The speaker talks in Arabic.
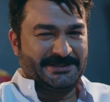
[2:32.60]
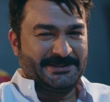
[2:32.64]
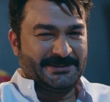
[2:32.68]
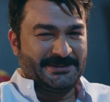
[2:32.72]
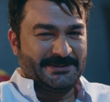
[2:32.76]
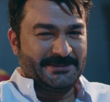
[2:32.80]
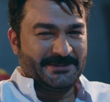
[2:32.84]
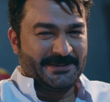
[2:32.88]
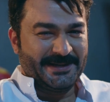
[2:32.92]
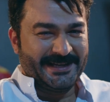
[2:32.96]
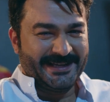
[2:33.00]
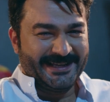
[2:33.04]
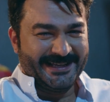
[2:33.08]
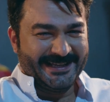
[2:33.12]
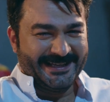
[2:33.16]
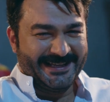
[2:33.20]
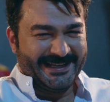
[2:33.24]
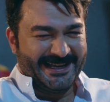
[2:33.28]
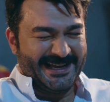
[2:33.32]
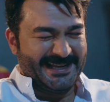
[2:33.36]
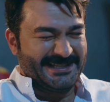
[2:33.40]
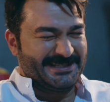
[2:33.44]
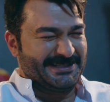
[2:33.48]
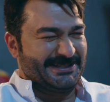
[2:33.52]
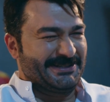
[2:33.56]
حلو
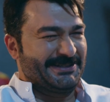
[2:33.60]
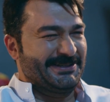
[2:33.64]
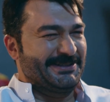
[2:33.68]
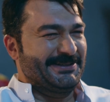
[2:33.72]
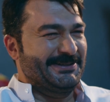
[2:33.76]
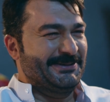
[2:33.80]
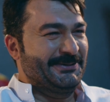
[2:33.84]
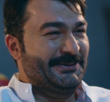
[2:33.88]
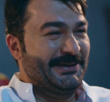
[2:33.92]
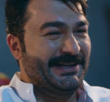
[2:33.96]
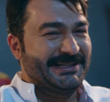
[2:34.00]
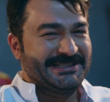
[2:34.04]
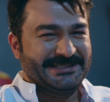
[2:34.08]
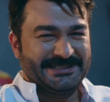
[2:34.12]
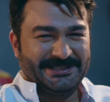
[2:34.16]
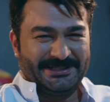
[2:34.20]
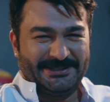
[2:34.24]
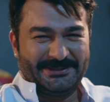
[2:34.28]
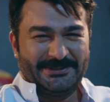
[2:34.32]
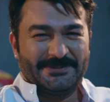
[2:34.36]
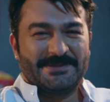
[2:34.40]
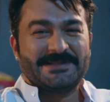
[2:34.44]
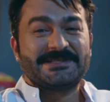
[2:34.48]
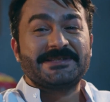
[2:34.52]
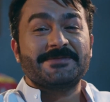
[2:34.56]
حكي حلو حكي
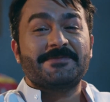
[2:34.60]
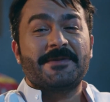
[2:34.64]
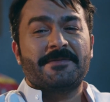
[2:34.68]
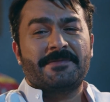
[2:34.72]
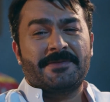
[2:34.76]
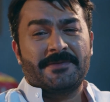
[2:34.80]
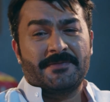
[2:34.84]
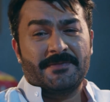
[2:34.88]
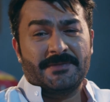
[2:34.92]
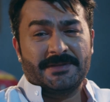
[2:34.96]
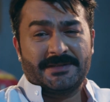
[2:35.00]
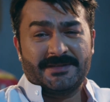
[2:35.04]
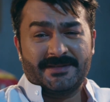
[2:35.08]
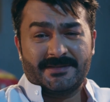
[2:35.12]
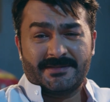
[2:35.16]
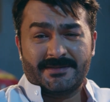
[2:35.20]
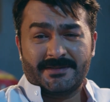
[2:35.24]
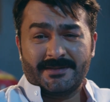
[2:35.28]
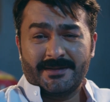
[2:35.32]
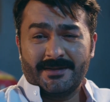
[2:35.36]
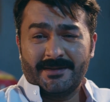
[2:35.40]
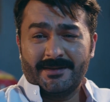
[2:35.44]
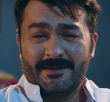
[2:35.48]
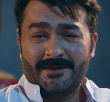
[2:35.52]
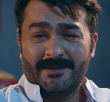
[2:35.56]
حلو بس ما بذمتك
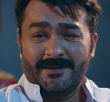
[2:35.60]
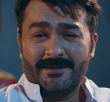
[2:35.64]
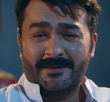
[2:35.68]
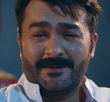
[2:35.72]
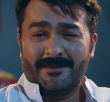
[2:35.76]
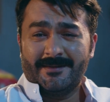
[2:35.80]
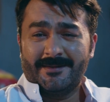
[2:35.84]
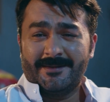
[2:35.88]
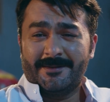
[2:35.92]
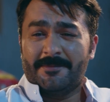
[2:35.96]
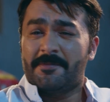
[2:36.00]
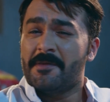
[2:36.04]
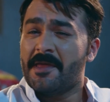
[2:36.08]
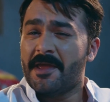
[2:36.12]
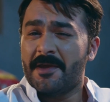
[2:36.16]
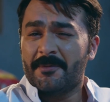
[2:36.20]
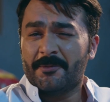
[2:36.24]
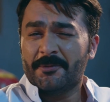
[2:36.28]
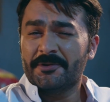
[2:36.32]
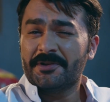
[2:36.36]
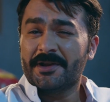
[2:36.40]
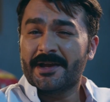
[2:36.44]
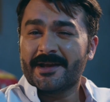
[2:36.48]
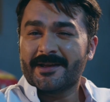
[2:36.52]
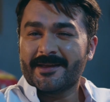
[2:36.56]
البنيه
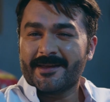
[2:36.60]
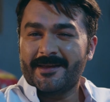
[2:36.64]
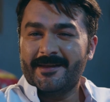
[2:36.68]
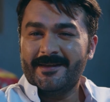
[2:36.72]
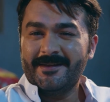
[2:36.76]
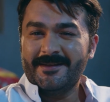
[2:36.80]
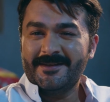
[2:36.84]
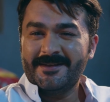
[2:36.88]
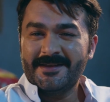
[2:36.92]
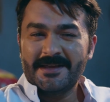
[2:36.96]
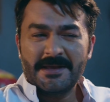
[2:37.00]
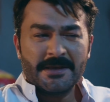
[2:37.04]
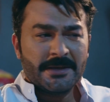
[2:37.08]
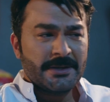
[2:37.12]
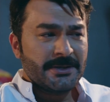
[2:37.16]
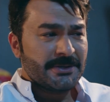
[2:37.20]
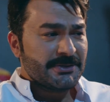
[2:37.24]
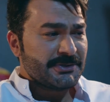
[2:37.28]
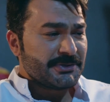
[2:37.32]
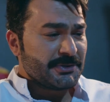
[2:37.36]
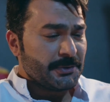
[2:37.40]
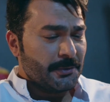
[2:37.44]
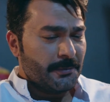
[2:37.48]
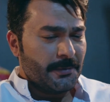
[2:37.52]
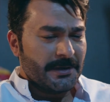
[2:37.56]
مو راقيه
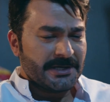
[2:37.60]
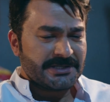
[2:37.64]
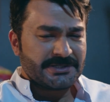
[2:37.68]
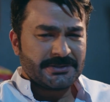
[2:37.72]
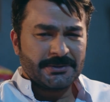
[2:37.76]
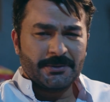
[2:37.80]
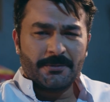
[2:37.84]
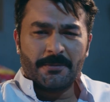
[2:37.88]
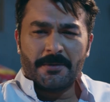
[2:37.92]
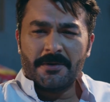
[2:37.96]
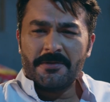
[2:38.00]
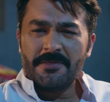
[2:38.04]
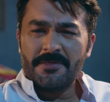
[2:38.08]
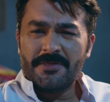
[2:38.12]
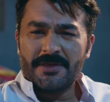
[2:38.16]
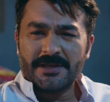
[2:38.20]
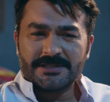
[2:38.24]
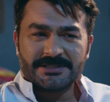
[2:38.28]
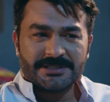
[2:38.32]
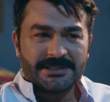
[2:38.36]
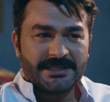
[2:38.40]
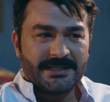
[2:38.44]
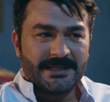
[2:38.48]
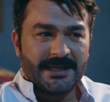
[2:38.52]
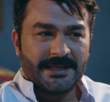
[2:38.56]
اسلوبها اسلوب انثى
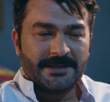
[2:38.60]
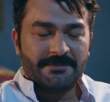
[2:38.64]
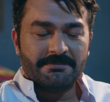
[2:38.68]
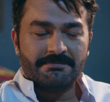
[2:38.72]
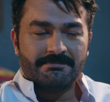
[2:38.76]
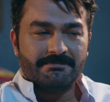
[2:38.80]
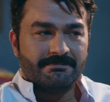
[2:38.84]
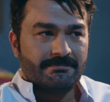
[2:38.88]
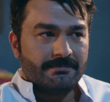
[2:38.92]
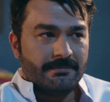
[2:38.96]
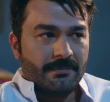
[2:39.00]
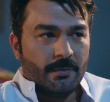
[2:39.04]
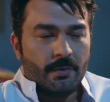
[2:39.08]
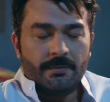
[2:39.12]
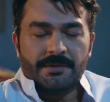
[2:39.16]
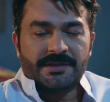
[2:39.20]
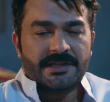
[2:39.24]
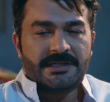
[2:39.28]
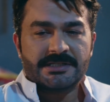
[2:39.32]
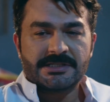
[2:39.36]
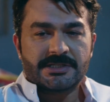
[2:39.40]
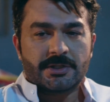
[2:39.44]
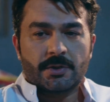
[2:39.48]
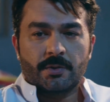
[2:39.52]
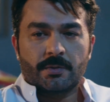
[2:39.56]
كذي يعني مو مثل
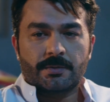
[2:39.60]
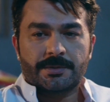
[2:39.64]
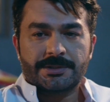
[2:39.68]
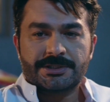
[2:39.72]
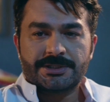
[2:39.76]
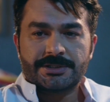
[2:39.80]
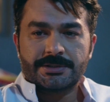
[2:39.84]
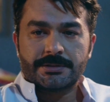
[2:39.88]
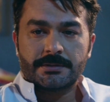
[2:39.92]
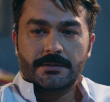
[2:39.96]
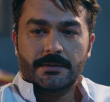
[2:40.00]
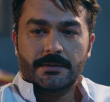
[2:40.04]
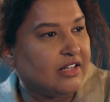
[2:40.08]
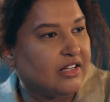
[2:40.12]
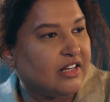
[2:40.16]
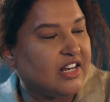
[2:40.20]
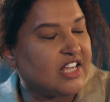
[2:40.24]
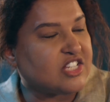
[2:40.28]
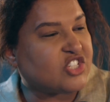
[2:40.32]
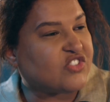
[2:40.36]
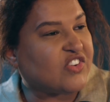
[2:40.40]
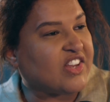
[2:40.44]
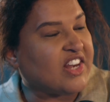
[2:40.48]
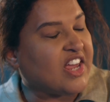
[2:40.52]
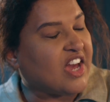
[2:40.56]
اسلوبك
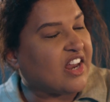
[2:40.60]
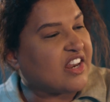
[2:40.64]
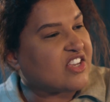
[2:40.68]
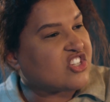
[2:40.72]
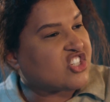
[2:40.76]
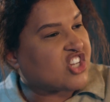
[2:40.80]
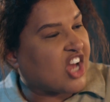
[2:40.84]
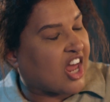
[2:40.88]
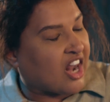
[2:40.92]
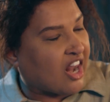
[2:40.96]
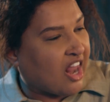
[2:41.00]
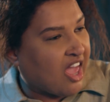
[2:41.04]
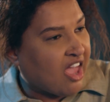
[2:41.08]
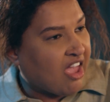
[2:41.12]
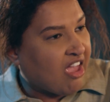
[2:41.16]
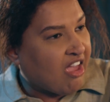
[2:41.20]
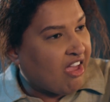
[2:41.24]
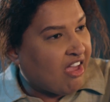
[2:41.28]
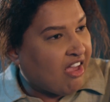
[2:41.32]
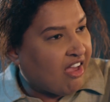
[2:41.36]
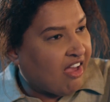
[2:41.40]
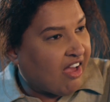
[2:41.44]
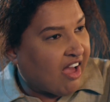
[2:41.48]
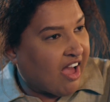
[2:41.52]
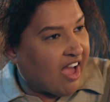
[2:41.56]
ليش فيني انا ان شاء الله
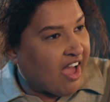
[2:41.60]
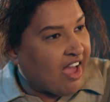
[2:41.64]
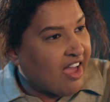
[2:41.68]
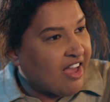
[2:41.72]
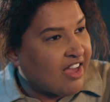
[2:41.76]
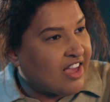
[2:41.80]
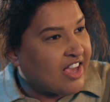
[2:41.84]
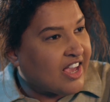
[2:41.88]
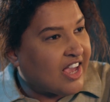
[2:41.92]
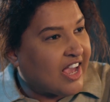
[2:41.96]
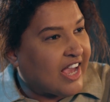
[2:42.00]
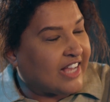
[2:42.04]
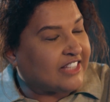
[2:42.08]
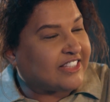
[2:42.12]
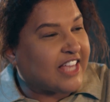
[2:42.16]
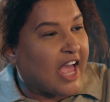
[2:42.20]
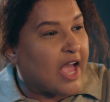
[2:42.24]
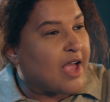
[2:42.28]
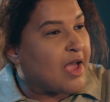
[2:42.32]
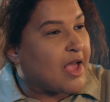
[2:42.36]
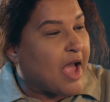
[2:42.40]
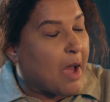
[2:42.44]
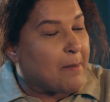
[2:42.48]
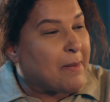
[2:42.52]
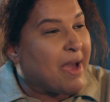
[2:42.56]
ها انت
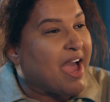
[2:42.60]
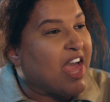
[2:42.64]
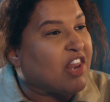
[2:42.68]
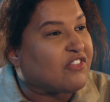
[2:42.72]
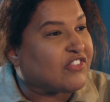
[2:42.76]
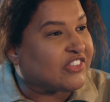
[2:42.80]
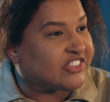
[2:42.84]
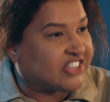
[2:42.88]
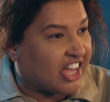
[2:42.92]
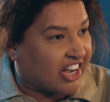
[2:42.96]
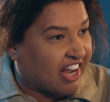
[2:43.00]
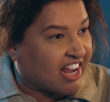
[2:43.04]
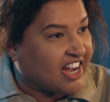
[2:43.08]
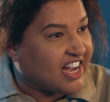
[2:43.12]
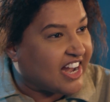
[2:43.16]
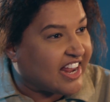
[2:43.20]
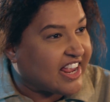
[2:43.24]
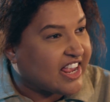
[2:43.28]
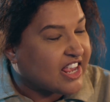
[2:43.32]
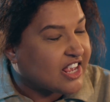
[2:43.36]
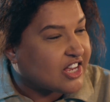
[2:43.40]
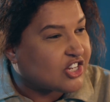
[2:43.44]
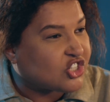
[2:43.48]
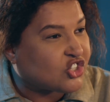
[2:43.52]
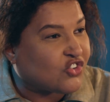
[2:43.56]
ابى اعرف انت
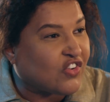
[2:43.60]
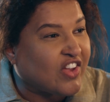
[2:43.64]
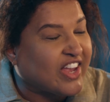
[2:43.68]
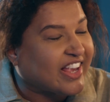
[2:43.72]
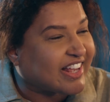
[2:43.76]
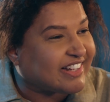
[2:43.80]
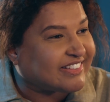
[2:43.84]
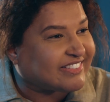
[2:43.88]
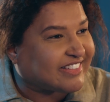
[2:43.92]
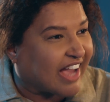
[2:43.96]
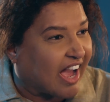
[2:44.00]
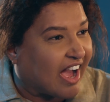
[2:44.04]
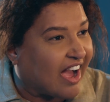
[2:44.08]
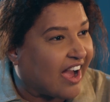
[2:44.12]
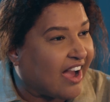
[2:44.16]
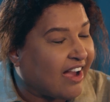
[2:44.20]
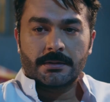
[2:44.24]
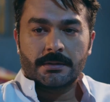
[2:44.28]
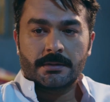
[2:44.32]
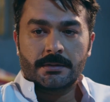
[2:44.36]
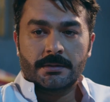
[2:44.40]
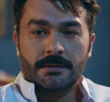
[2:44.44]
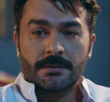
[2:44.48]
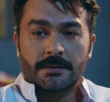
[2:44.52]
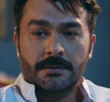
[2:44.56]
ريلي ايش فيك انت ها
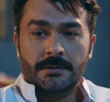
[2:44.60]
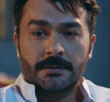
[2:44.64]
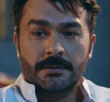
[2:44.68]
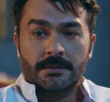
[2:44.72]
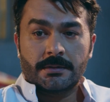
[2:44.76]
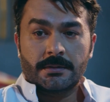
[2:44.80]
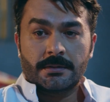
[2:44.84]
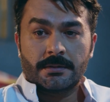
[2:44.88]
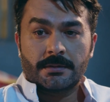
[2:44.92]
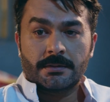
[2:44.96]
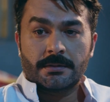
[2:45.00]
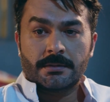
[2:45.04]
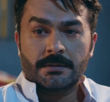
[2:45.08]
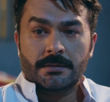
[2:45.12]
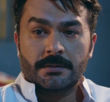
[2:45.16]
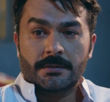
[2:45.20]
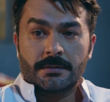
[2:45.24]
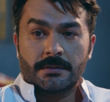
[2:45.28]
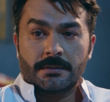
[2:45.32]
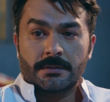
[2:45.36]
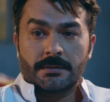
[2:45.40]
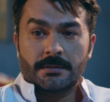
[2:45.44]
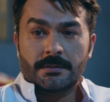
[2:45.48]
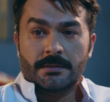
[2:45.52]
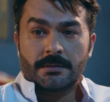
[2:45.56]
انا لو ما
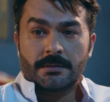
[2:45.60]
الضيم